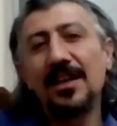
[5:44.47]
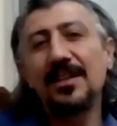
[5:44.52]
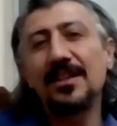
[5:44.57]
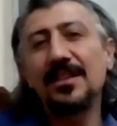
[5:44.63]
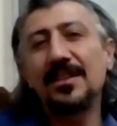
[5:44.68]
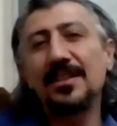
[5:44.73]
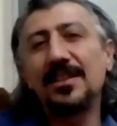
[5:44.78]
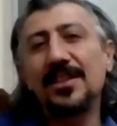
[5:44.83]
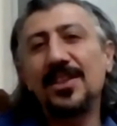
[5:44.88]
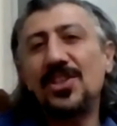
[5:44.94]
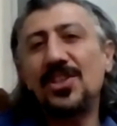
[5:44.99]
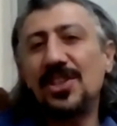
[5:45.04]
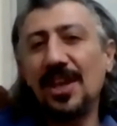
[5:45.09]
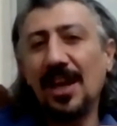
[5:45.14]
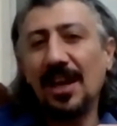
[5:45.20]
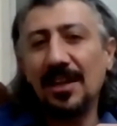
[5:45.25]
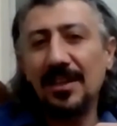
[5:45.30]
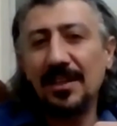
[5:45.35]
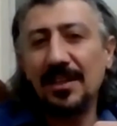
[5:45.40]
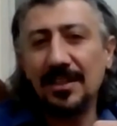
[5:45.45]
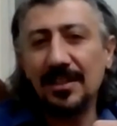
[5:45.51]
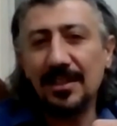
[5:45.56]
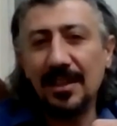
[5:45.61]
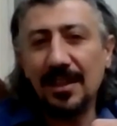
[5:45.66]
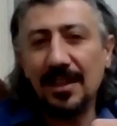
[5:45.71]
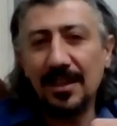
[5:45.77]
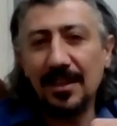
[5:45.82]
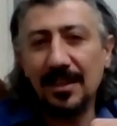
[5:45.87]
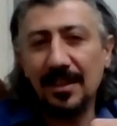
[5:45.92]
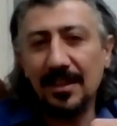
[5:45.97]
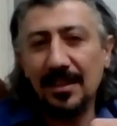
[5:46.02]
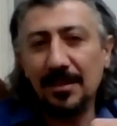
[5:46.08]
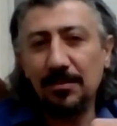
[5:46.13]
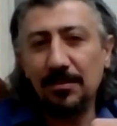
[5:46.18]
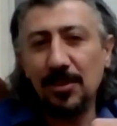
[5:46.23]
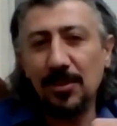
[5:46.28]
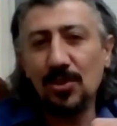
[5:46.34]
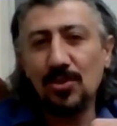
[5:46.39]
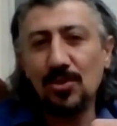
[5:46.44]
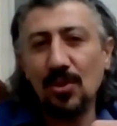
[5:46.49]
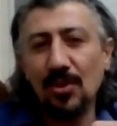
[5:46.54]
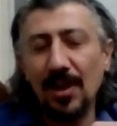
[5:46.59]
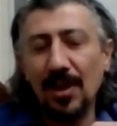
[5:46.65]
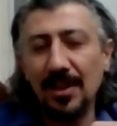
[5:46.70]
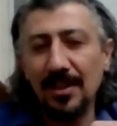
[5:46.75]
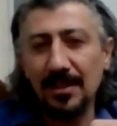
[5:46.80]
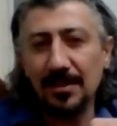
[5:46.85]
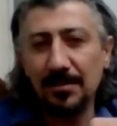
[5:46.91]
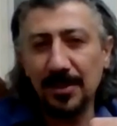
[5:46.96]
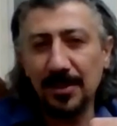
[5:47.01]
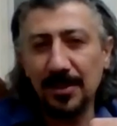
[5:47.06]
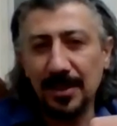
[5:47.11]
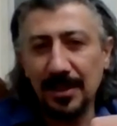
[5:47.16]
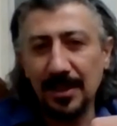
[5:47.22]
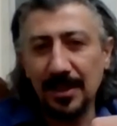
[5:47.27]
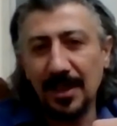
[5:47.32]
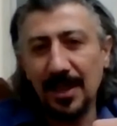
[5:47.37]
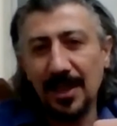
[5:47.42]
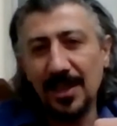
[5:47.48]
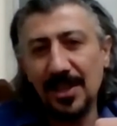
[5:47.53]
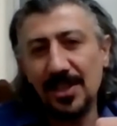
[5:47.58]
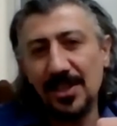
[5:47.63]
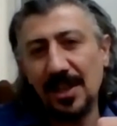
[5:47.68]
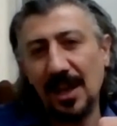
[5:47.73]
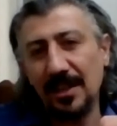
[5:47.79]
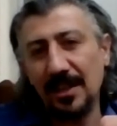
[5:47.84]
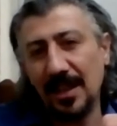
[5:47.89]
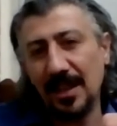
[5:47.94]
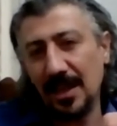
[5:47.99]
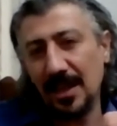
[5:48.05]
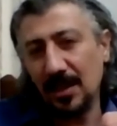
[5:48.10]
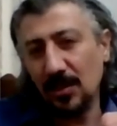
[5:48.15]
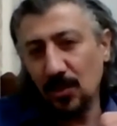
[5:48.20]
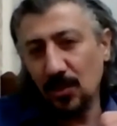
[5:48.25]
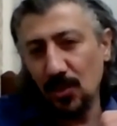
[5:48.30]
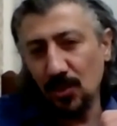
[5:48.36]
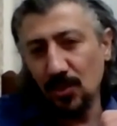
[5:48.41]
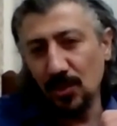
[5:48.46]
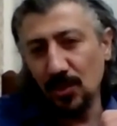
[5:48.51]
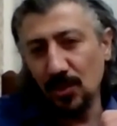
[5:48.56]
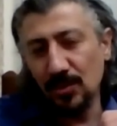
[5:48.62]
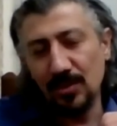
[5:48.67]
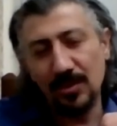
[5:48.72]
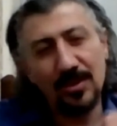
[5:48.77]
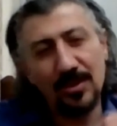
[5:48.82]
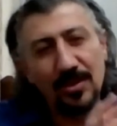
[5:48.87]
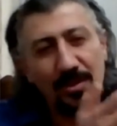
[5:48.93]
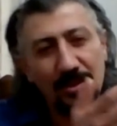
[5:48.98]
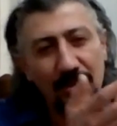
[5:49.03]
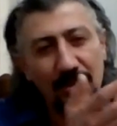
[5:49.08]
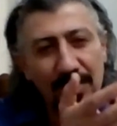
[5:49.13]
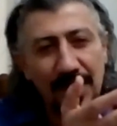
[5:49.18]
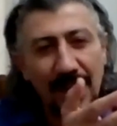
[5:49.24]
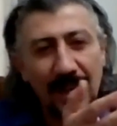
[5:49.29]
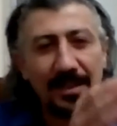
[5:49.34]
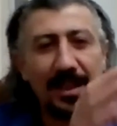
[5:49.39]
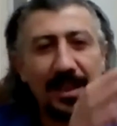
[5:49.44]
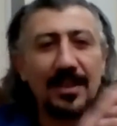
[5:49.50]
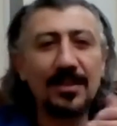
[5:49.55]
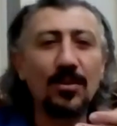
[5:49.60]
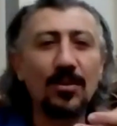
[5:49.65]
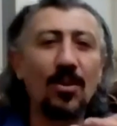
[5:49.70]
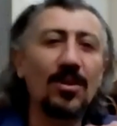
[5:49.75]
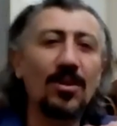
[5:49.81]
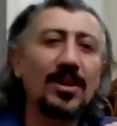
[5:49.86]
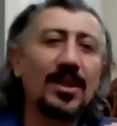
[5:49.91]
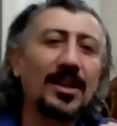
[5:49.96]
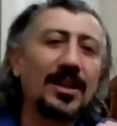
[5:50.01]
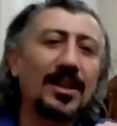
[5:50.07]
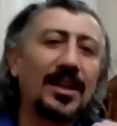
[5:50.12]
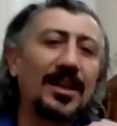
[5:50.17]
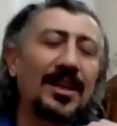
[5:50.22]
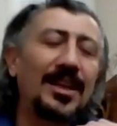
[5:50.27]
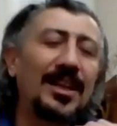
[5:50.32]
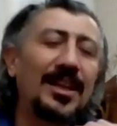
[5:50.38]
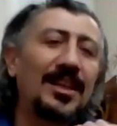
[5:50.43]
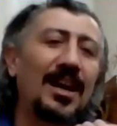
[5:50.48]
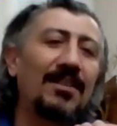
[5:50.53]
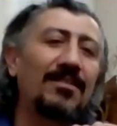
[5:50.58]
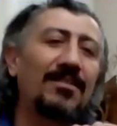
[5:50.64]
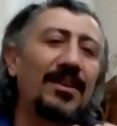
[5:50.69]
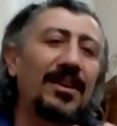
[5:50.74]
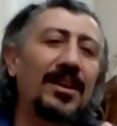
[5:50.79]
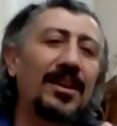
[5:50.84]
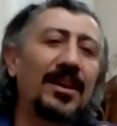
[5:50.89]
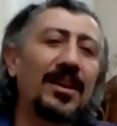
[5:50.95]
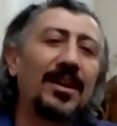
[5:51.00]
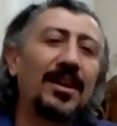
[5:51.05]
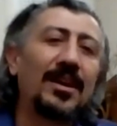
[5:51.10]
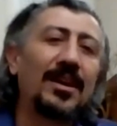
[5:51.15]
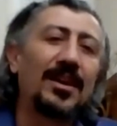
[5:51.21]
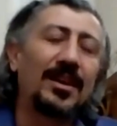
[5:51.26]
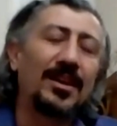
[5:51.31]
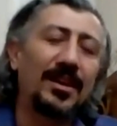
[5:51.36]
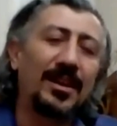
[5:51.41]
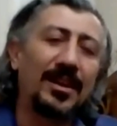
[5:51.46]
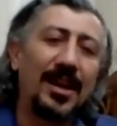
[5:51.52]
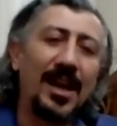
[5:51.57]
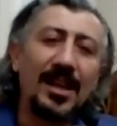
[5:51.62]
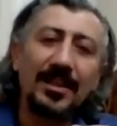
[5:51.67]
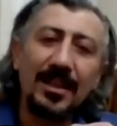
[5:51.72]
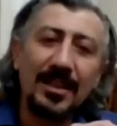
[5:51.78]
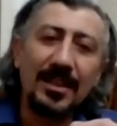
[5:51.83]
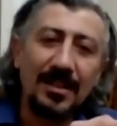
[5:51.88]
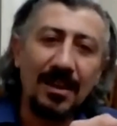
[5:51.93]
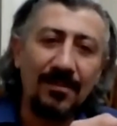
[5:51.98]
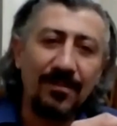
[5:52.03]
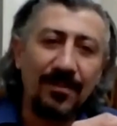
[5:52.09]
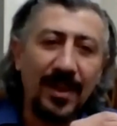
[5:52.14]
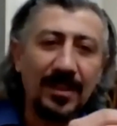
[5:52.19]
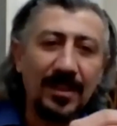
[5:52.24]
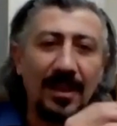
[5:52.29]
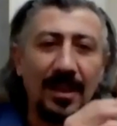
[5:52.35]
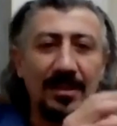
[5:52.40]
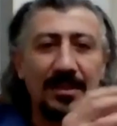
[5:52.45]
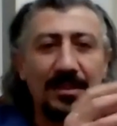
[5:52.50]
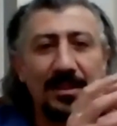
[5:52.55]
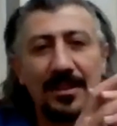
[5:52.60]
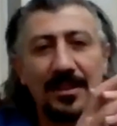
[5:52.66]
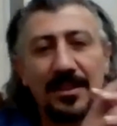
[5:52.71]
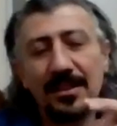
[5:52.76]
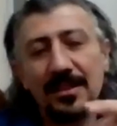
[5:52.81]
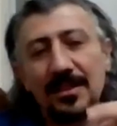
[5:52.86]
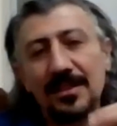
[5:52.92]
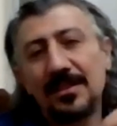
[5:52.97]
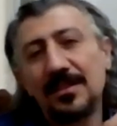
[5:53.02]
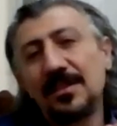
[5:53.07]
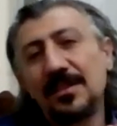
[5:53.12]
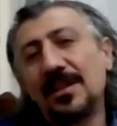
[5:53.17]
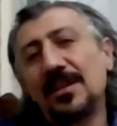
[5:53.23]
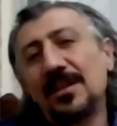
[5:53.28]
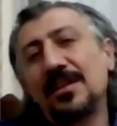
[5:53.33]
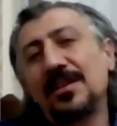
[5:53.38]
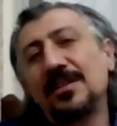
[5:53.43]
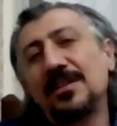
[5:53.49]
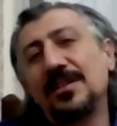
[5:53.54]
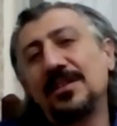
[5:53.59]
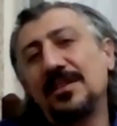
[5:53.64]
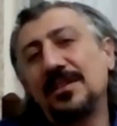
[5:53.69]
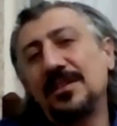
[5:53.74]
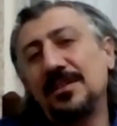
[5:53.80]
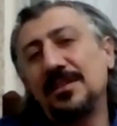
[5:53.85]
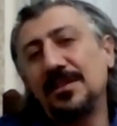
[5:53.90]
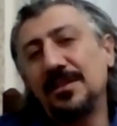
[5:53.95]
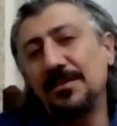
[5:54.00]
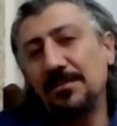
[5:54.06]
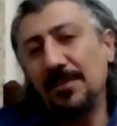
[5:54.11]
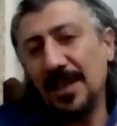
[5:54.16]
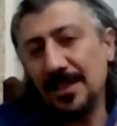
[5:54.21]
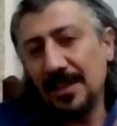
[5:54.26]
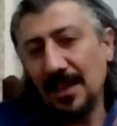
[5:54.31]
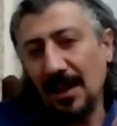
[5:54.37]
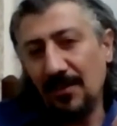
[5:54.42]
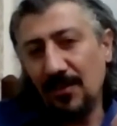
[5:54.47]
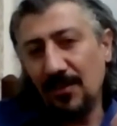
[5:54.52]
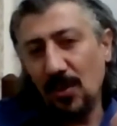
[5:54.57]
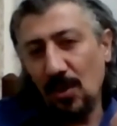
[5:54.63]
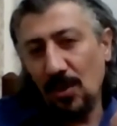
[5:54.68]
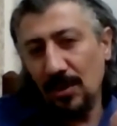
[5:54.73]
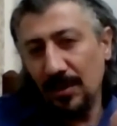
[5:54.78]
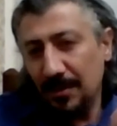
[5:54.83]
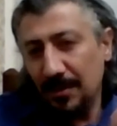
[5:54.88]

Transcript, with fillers: E, iş yerlerinde e, birçok alanımızı hijyenlere uygun zaten oralara ilave e, el dezenfektanları, e, mesafe